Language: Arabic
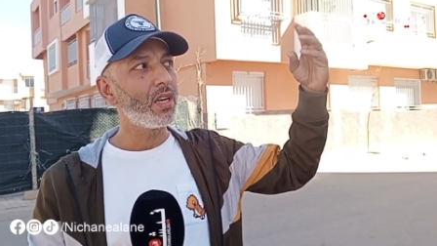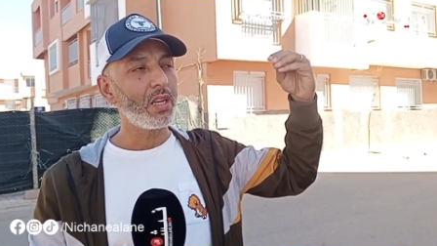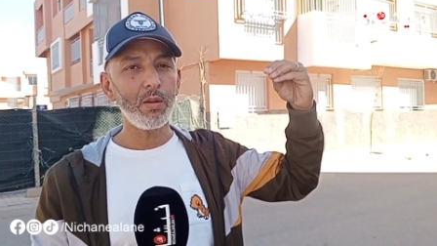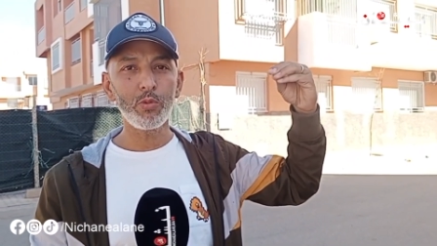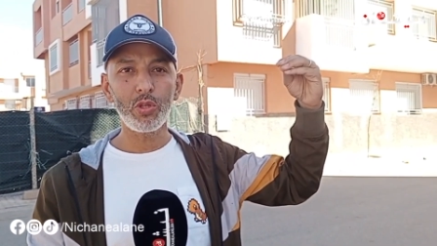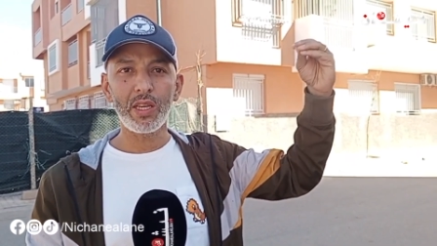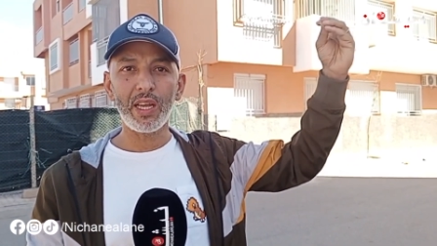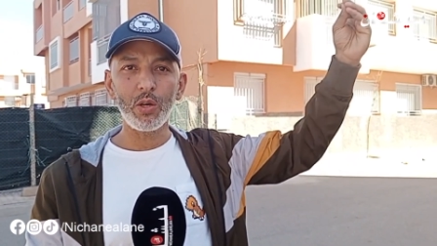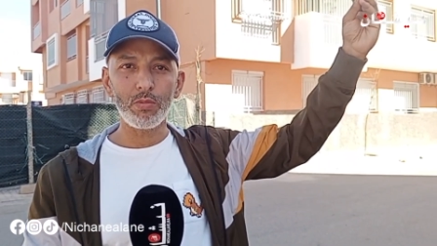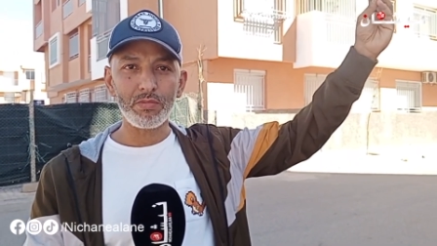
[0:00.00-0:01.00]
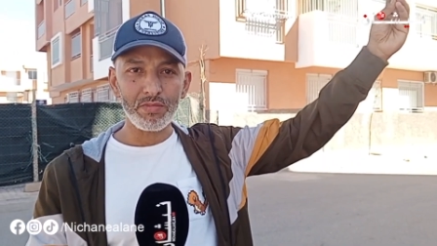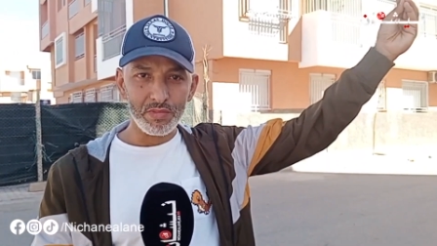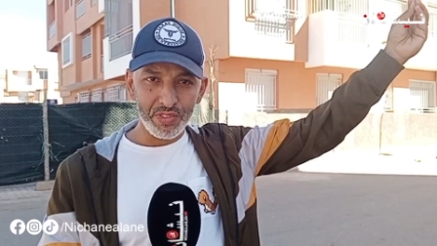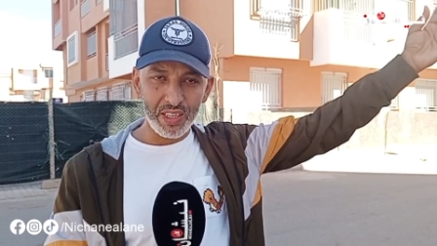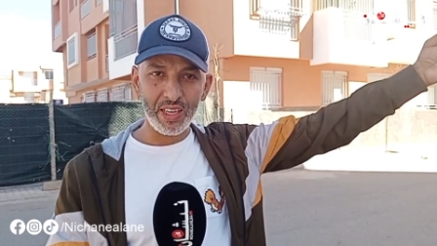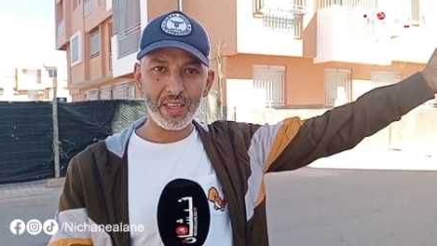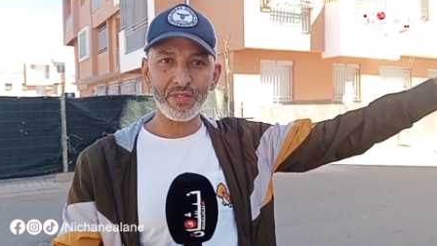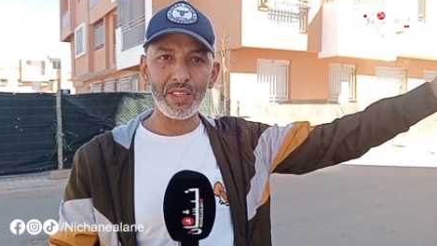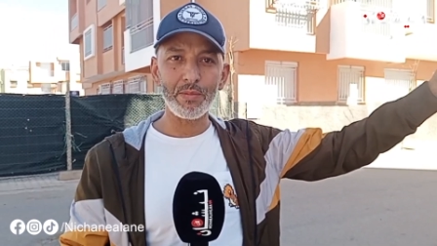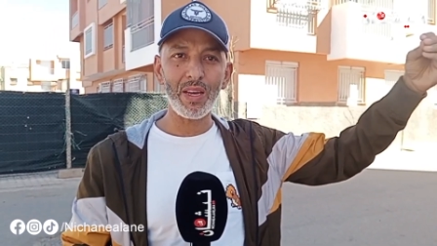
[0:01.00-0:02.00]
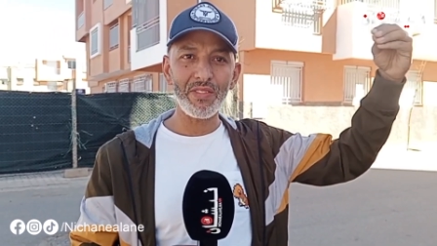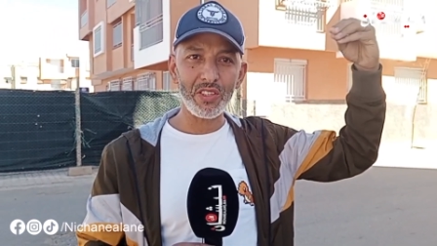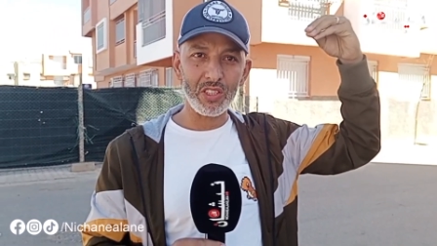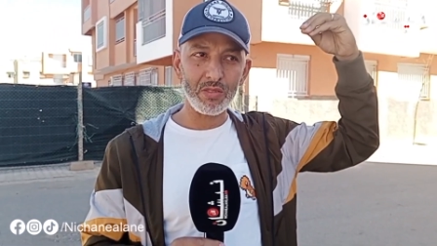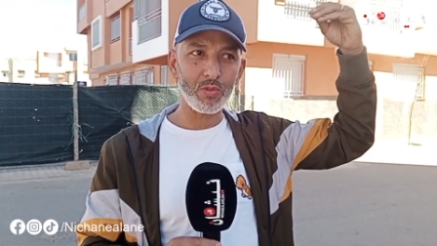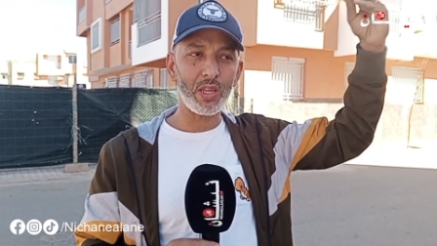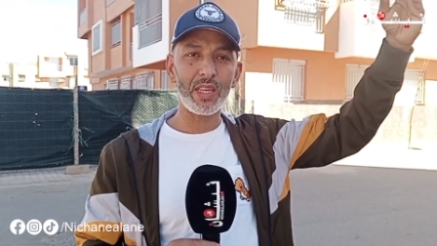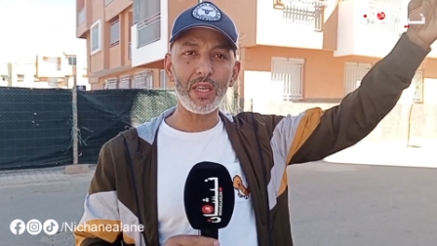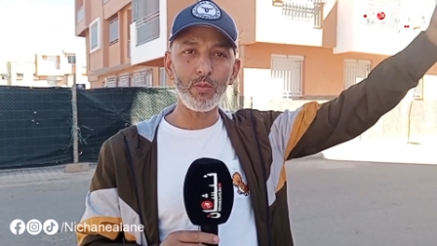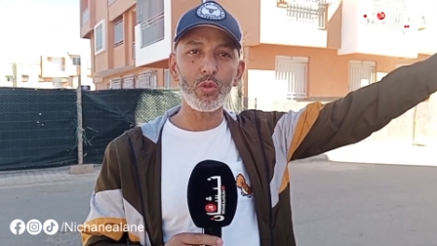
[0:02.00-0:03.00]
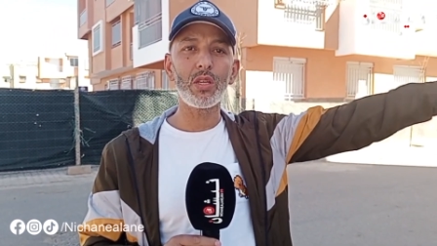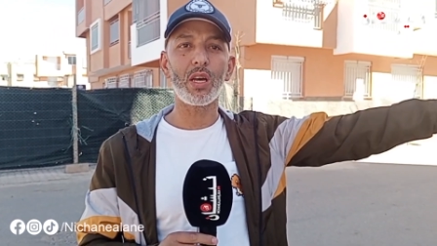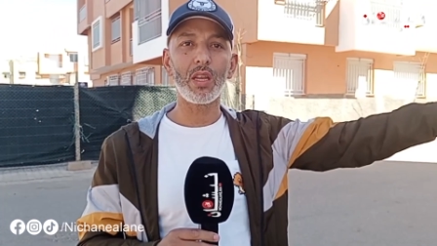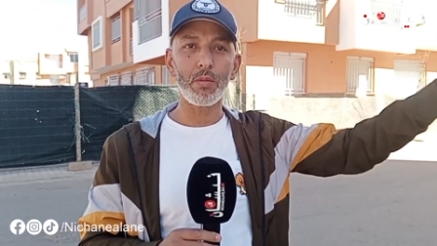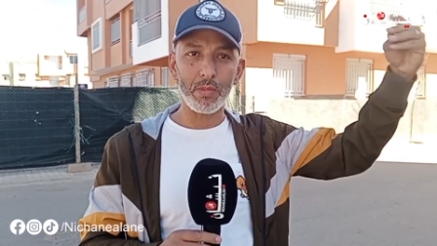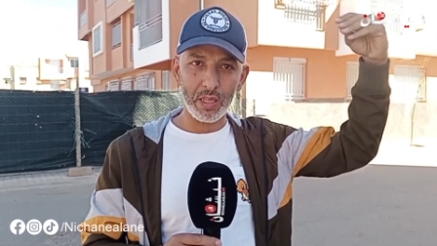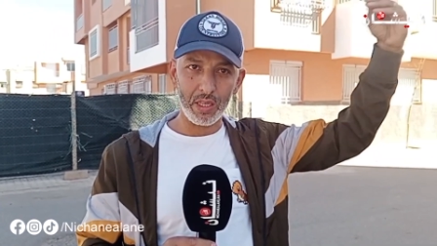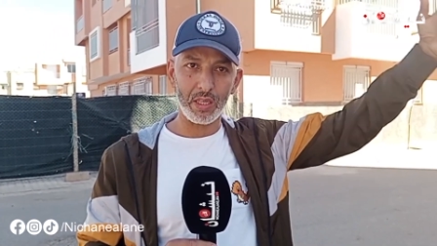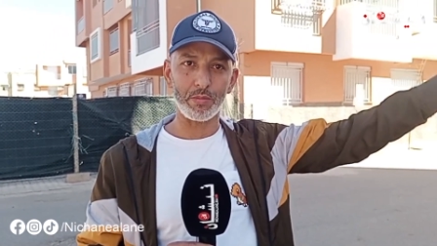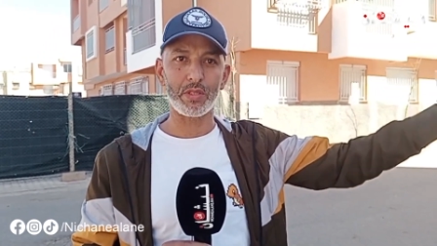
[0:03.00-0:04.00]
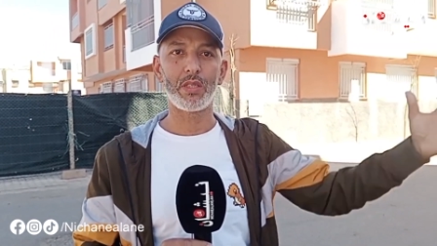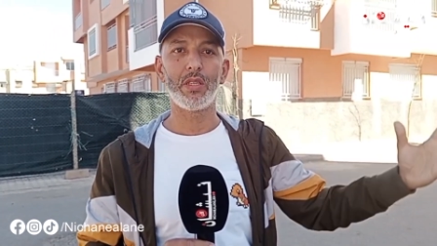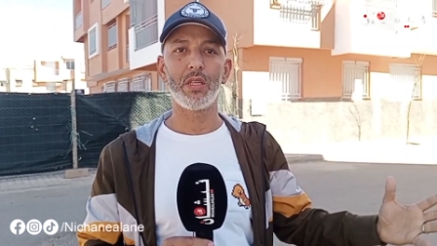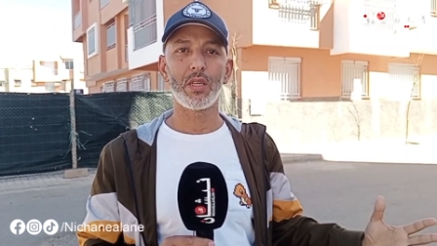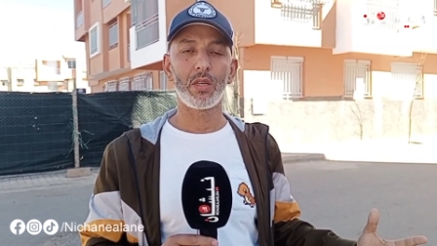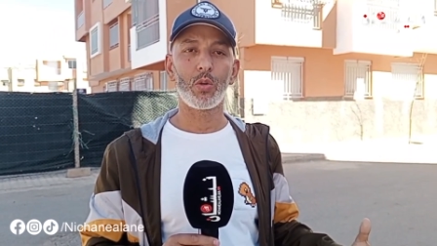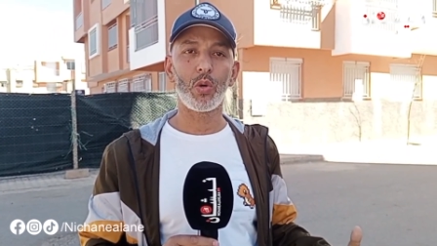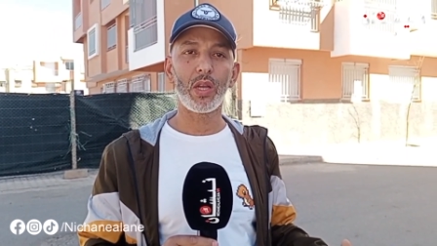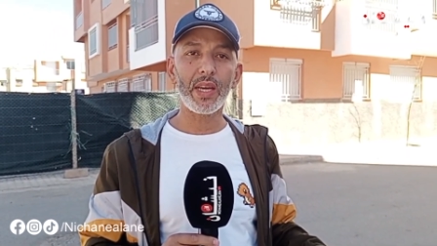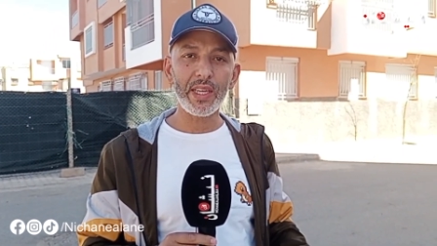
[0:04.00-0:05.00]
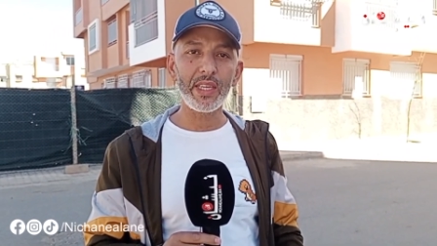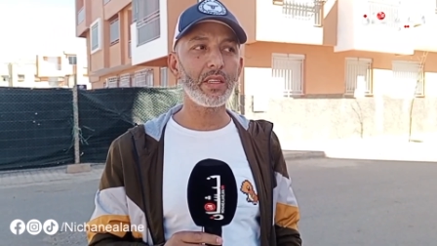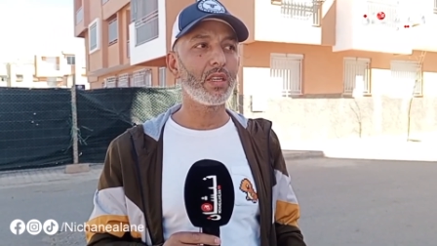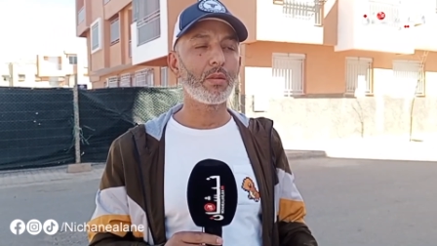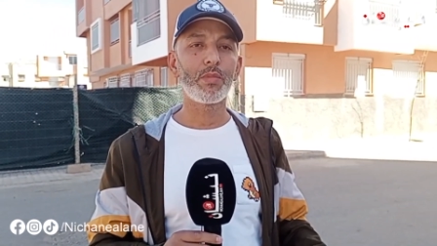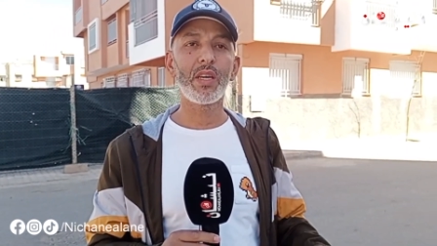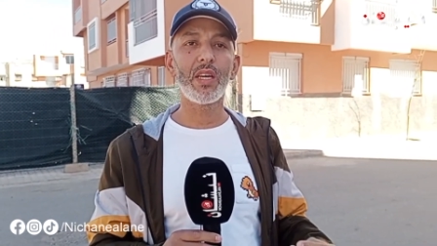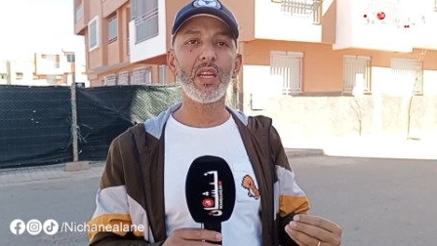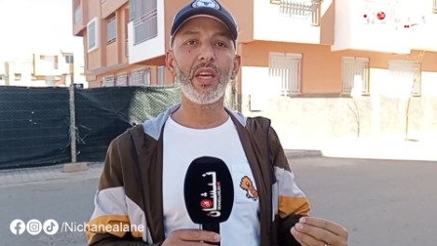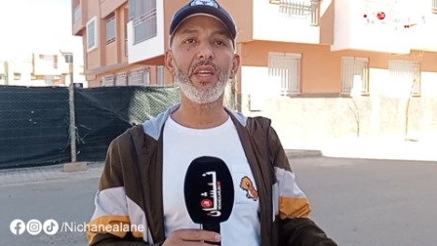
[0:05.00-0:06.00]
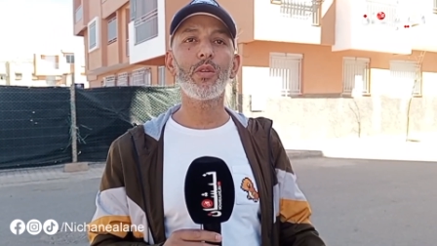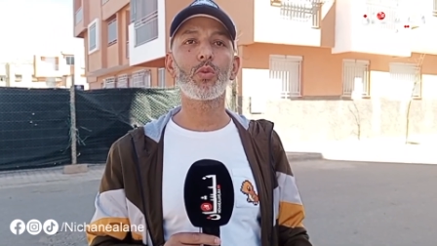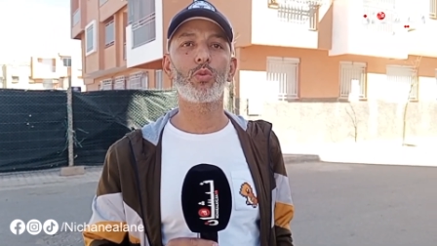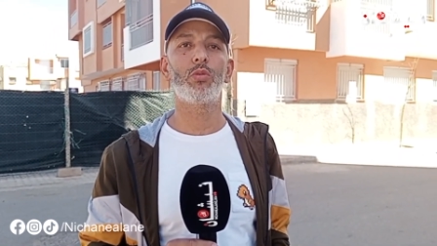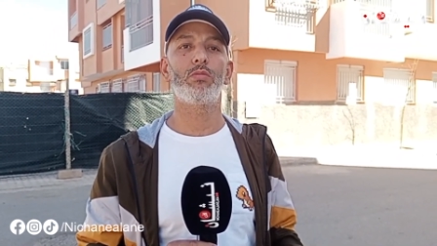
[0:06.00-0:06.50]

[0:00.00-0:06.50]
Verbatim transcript: الحمد لله حنا فيه فيه ما فيش ولكن الحمد لله اللهم لك الحمد ولكن من حنا الحينوض